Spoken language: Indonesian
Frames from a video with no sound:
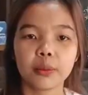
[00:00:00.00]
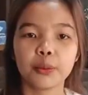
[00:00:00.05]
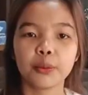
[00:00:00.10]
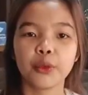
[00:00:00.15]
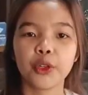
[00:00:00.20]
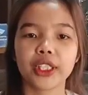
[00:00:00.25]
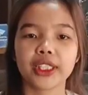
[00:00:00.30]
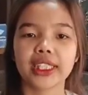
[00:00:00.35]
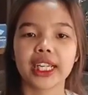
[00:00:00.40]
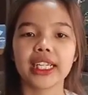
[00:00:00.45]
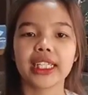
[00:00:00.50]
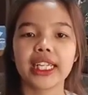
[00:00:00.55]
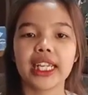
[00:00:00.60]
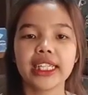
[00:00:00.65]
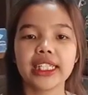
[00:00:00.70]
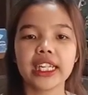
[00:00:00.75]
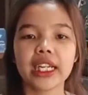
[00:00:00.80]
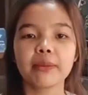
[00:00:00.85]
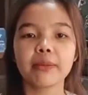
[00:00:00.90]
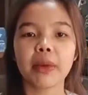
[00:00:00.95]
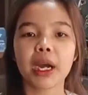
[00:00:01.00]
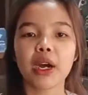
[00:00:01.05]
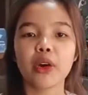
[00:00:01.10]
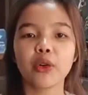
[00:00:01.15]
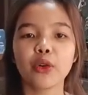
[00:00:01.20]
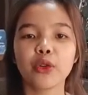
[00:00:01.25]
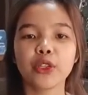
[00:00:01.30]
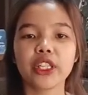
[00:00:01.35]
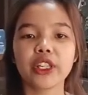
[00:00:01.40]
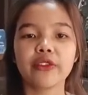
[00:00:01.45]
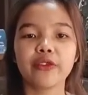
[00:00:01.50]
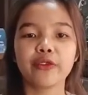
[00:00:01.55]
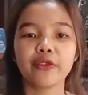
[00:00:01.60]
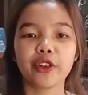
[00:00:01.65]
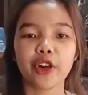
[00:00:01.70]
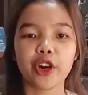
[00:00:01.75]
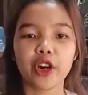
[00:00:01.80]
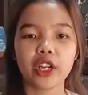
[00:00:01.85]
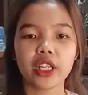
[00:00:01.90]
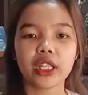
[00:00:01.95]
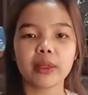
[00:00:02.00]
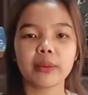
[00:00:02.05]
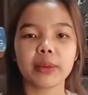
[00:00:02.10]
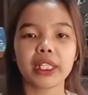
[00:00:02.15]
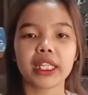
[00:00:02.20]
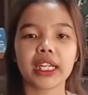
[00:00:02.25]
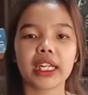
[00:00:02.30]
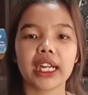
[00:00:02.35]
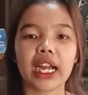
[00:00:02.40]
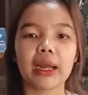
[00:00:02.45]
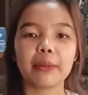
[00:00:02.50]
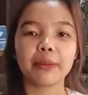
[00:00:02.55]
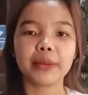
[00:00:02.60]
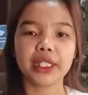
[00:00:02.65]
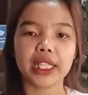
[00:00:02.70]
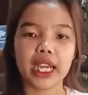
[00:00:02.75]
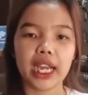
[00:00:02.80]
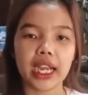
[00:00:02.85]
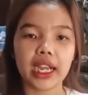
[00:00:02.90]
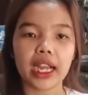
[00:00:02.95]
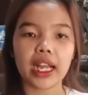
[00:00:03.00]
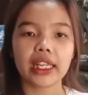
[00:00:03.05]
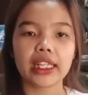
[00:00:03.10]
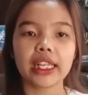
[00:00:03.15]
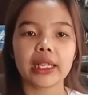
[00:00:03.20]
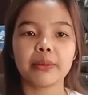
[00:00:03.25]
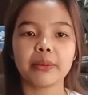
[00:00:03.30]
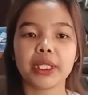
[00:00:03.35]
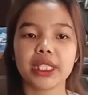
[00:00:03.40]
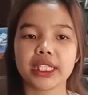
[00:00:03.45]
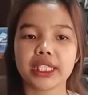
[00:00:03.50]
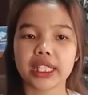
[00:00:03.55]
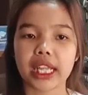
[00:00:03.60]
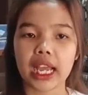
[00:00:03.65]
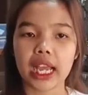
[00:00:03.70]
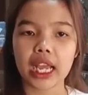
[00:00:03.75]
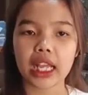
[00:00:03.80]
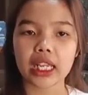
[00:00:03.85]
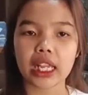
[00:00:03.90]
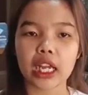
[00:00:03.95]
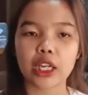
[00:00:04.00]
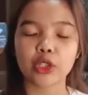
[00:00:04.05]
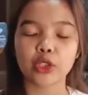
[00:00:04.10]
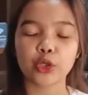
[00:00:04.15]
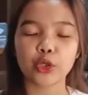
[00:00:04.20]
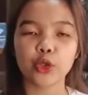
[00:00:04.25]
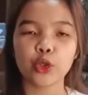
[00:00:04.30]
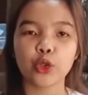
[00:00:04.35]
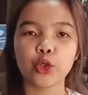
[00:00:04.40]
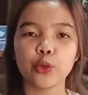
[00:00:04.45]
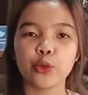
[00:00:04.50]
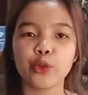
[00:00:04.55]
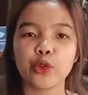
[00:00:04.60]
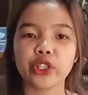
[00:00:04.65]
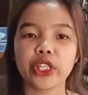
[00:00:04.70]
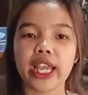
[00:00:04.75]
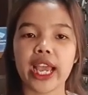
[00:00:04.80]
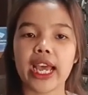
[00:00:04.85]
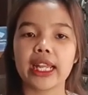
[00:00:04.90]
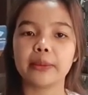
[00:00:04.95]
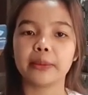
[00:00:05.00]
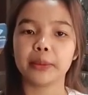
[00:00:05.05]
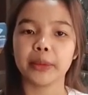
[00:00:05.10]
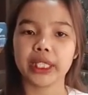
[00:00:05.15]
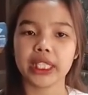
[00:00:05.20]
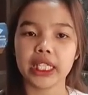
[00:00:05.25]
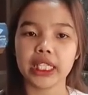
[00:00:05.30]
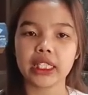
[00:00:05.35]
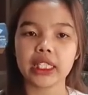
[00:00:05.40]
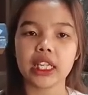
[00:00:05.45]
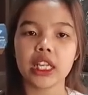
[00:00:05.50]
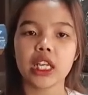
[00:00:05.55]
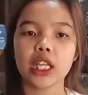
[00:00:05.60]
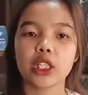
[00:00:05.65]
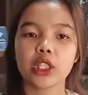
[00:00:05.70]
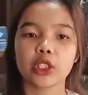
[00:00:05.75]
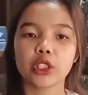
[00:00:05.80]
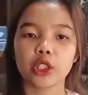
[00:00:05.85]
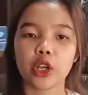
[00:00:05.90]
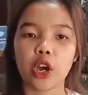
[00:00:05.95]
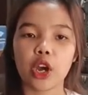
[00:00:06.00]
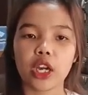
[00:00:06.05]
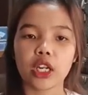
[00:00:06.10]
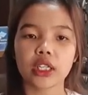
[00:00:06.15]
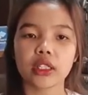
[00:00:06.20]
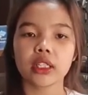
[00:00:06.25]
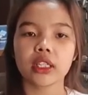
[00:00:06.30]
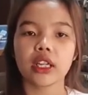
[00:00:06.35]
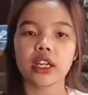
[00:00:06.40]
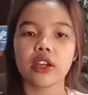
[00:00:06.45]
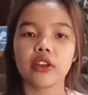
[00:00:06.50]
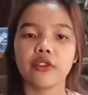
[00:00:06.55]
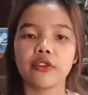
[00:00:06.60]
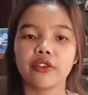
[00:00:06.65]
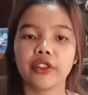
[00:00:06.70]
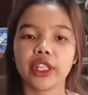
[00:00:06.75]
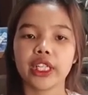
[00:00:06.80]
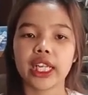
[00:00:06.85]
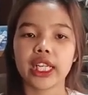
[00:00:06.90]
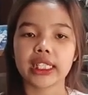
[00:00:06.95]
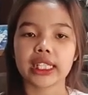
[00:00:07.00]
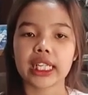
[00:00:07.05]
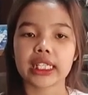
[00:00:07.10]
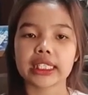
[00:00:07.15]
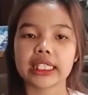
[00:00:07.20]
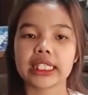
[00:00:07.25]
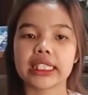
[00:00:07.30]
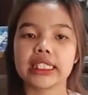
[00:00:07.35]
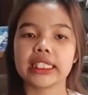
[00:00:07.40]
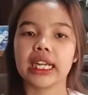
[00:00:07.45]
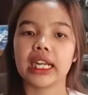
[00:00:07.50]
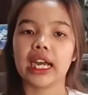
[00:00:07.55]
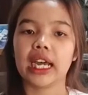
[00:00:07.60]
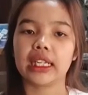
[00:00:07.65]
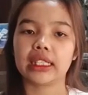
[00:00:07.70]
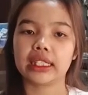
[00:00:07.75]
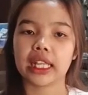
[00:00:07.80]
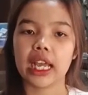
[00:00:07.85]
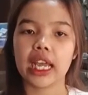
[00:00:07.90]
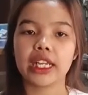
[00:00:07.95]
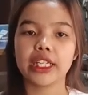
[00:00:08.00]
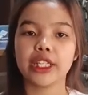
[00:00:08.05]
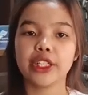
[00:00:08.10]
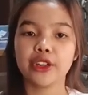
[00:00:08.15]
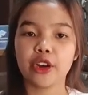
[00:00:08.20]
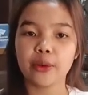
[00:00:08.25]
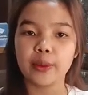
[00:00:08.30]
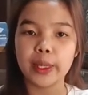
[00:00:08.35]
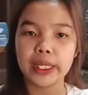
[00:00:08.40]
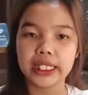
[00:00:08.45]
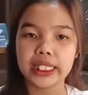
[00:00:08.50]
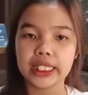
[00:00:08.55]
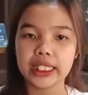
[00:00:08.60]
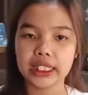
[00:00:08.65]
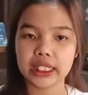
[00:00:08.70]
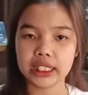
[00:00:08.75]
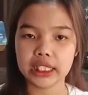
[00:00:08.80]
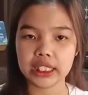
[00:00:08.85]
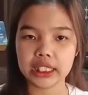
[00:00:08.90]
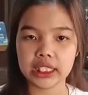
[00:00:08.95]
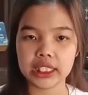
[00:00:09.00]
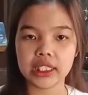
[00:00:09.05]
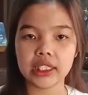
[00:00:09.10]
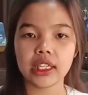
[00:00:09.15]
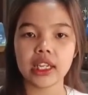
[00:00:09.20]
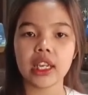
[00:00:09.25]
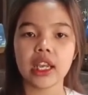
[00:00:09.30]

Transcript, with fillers: Buat kalian yang mau info lebih lengkapnya, kalian bisa langsung hubungi admin store Vinet Aceri Jakarta di nomor ini.